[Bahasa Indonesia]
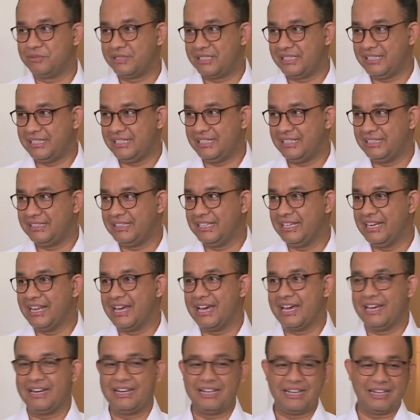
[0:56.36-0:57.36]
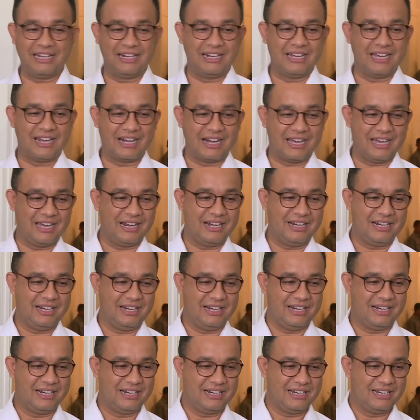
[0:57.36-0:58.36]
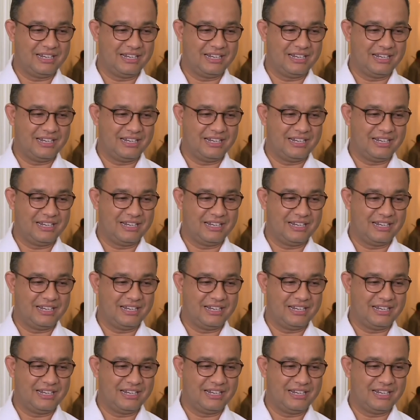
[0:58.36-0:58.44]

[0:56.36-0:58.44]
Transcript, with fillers: asumsi tidak ada kendaraan